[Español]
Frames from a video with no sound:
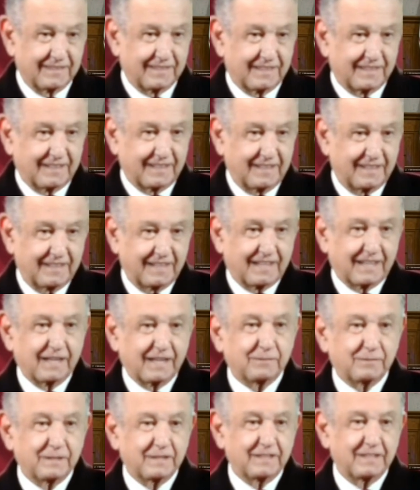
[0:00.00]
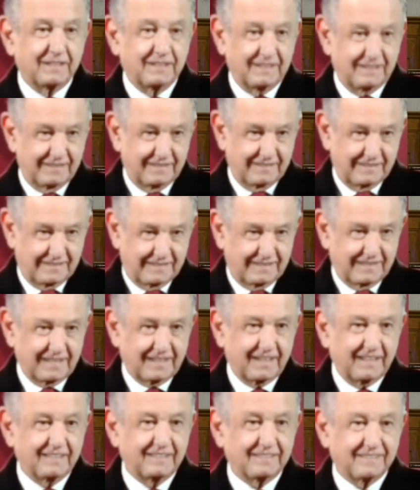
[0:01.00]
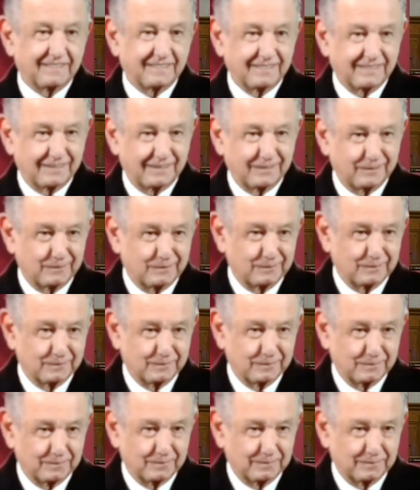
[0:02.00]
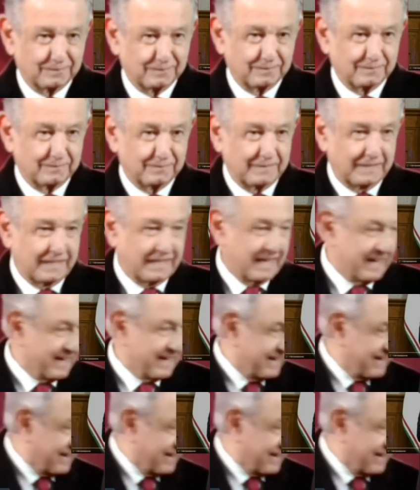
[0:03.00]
que radical viene de raíz y que hay que